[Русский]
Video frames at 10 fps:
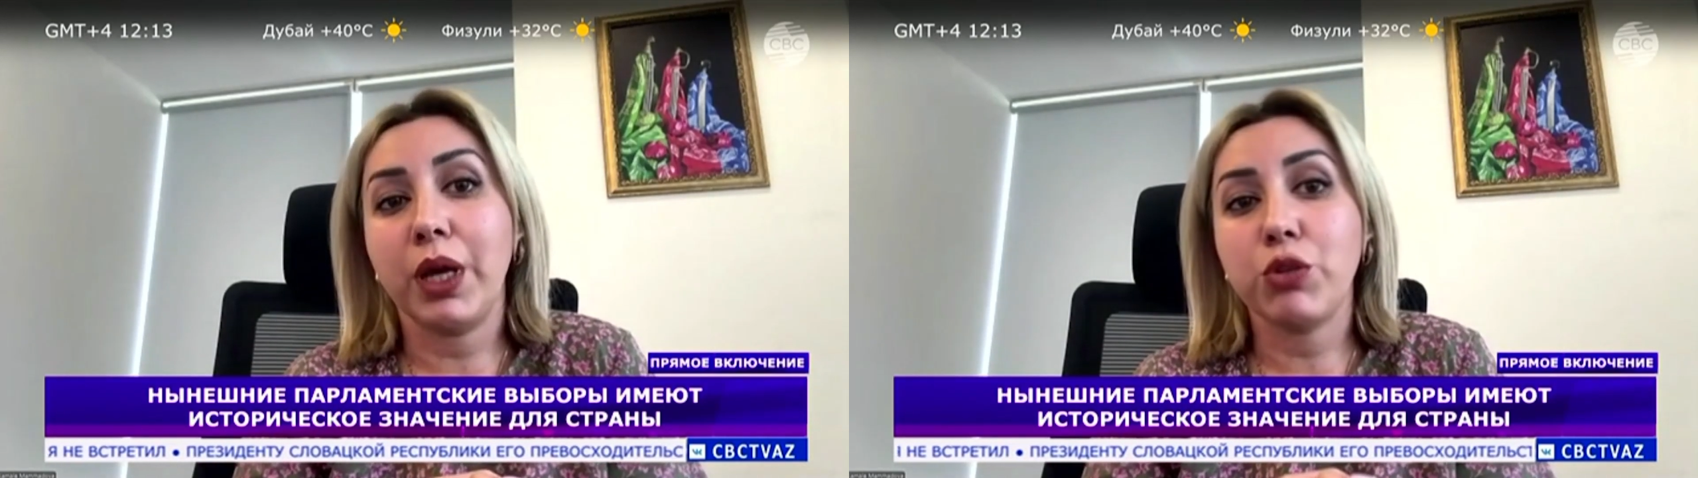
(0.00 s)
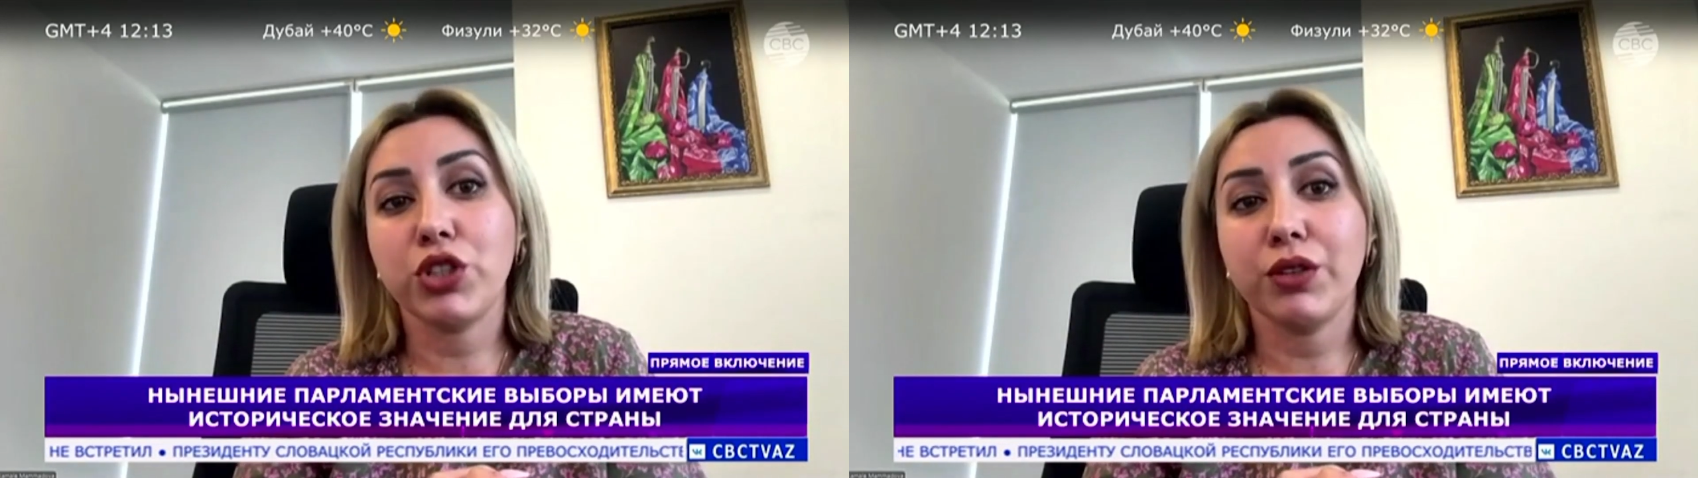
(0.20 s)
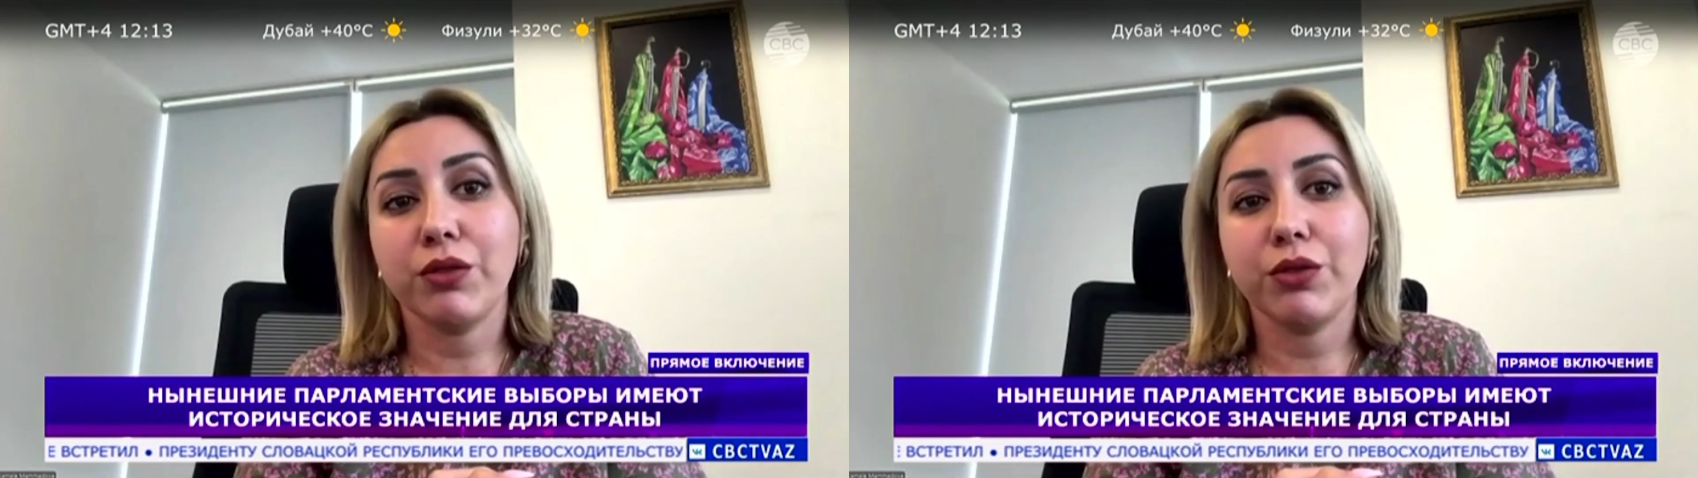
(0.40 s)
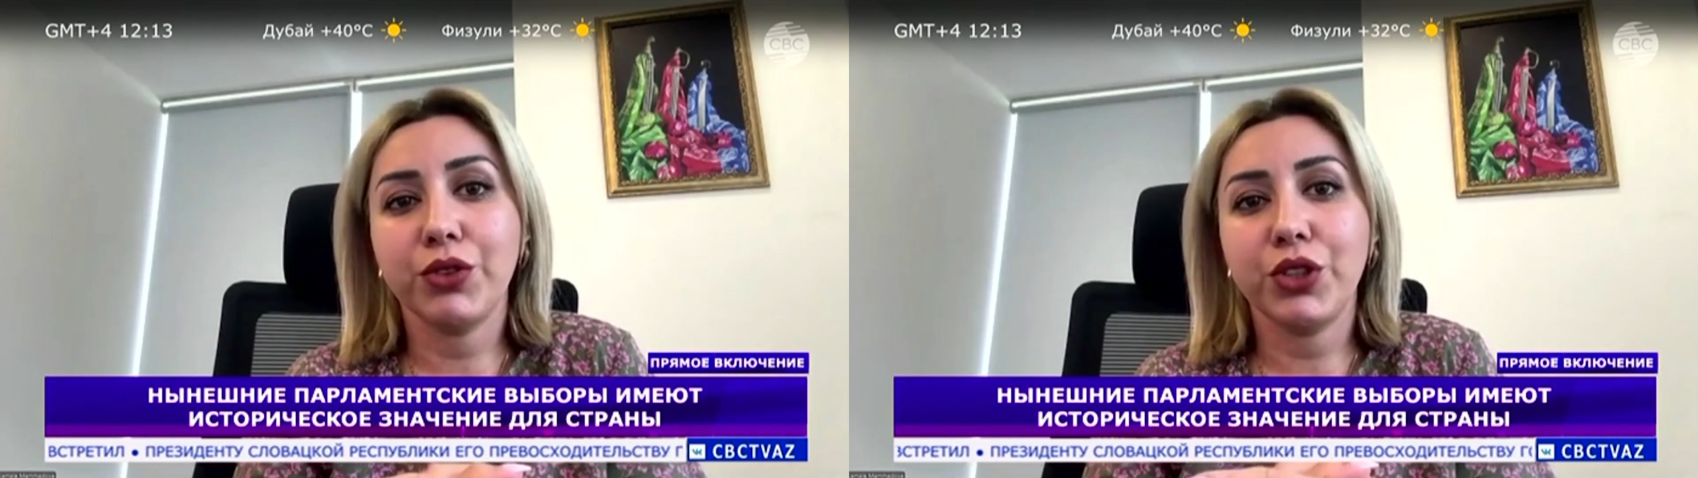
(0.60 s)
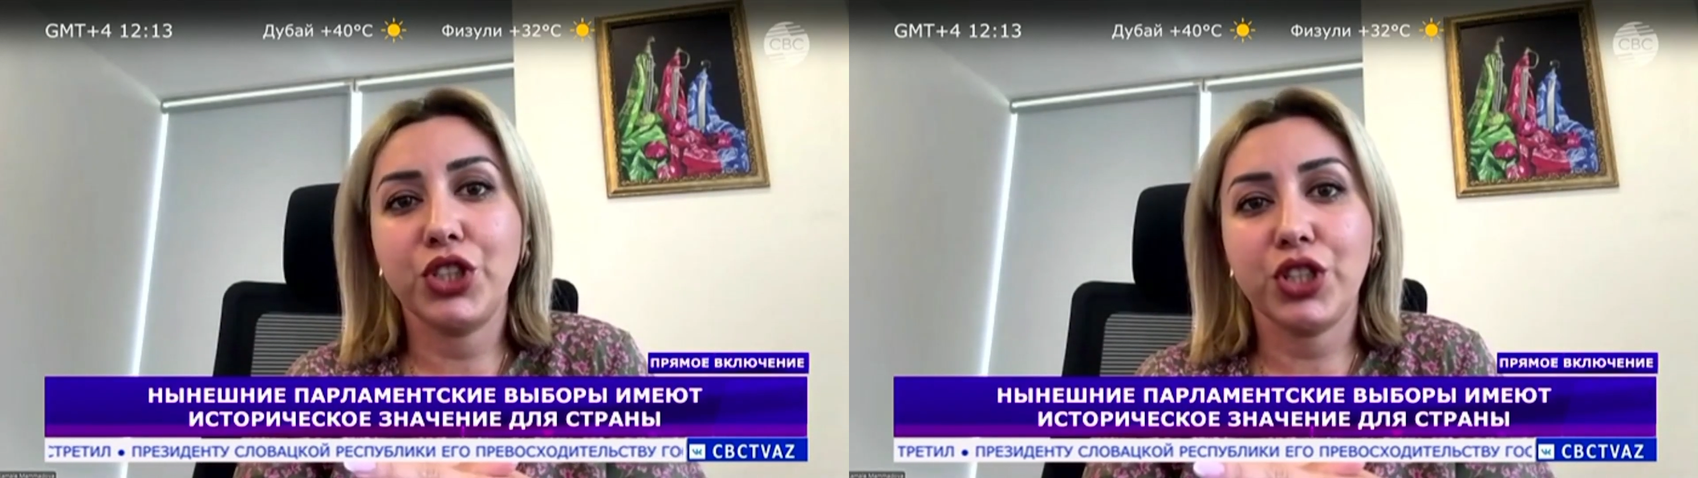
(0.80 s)
потому что
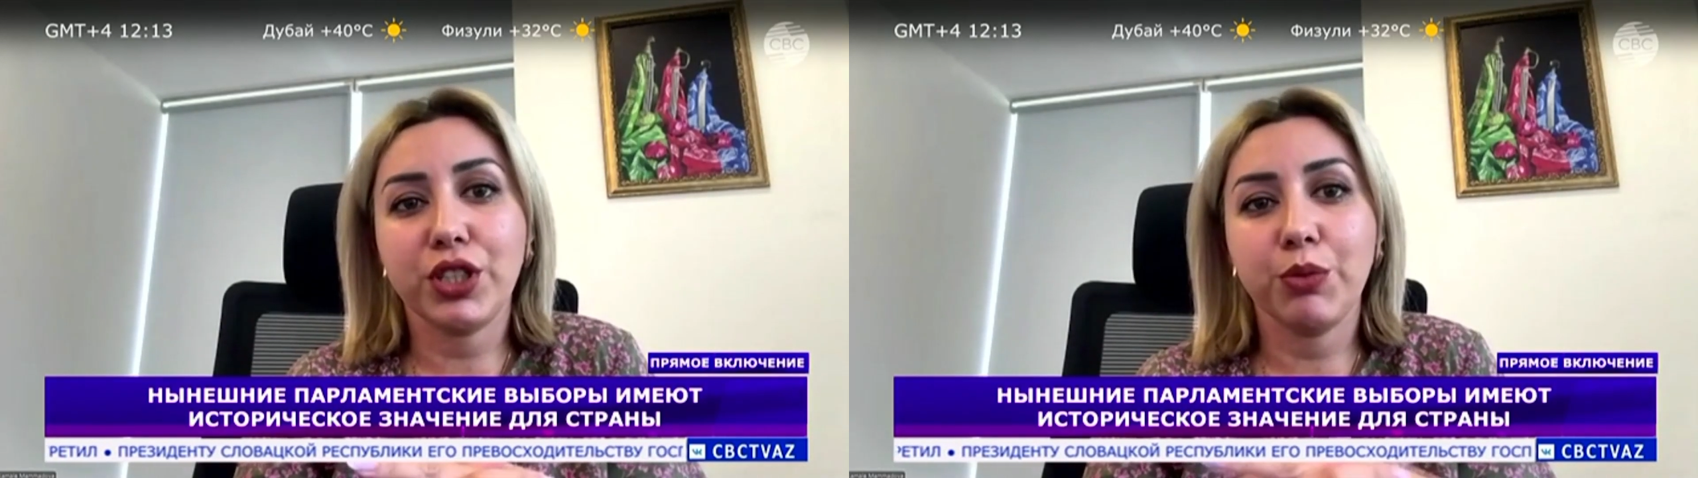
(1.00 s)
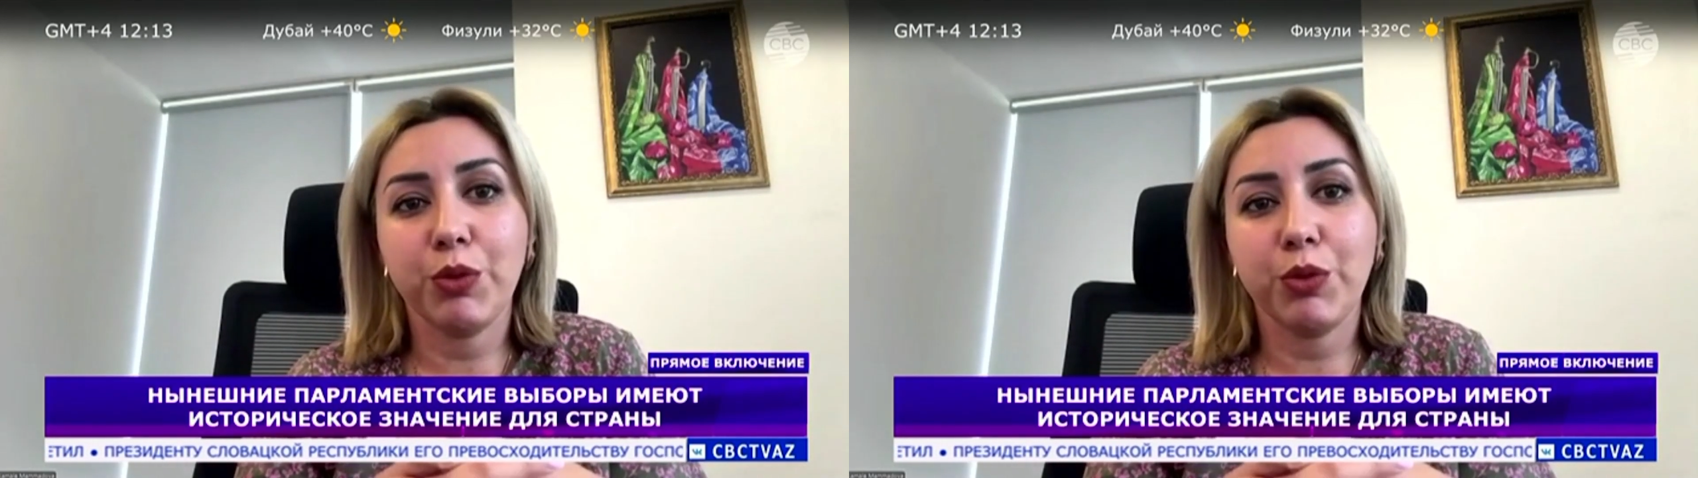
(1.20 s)
сейчас